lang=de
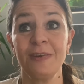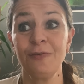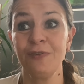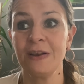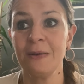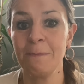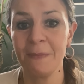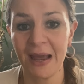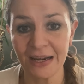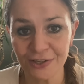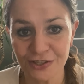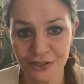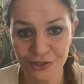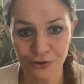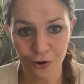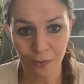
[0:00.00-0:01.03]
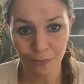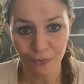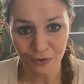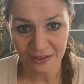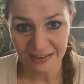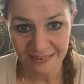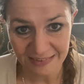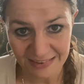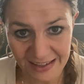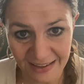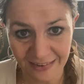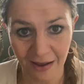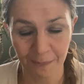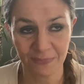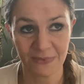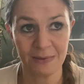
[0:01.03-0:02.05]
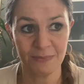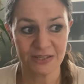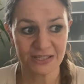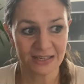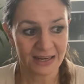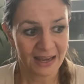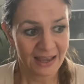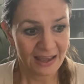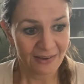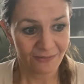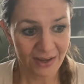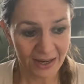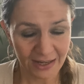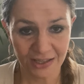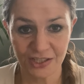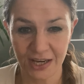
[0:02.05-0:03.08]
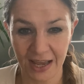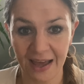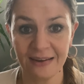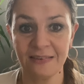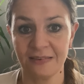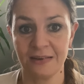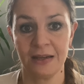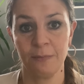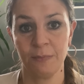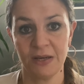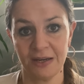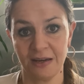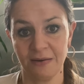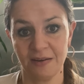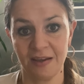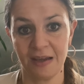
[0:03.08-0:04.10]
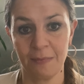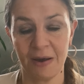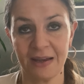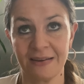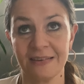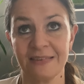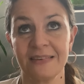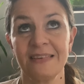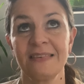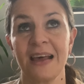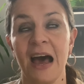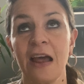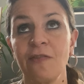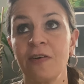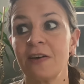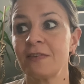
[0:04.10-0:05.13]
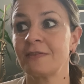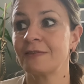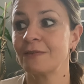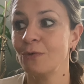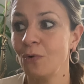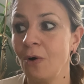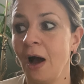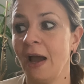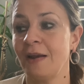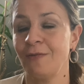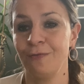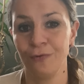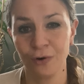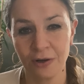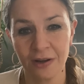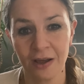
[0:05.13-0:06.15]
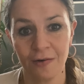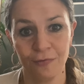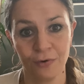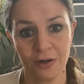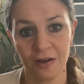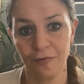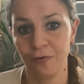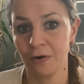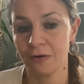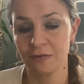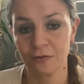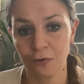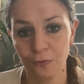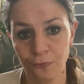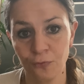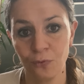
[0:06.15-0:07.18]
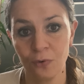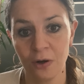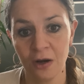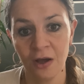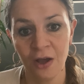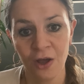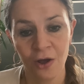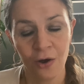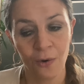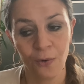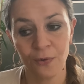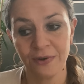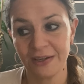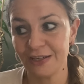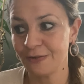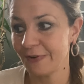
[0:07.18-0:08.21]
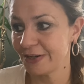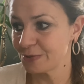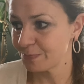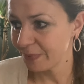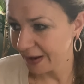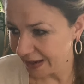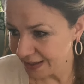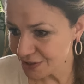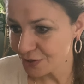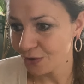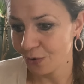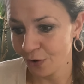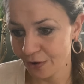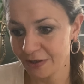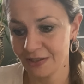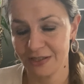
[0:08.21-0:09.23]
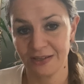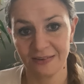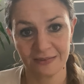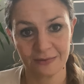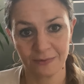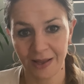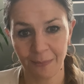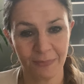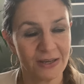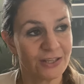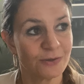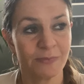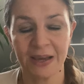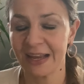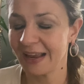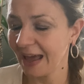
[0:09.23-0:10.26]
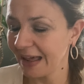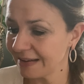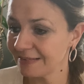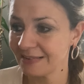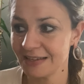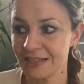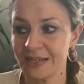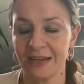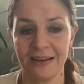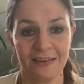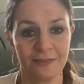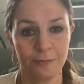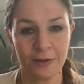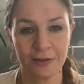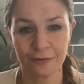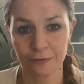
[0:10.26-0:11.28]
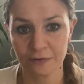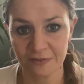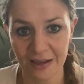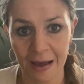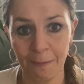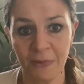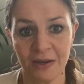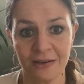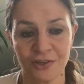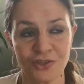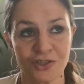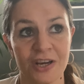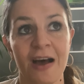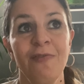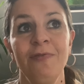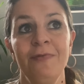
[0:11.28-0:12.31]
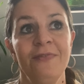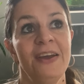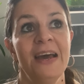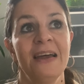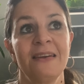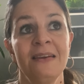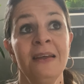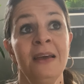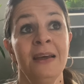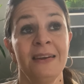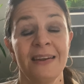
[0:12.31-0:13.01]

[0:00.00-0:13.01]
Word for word: wie vielen Menschen ich kommuniziert habe, die mich wirklich ernst nehmen in dem Thema. Das ist einfach so ein wunder, wundervolles Gefühl. Und ich verspreche euch, dass, da bin ich mir ganz sicher, dass wir zusammen es schaffen werden.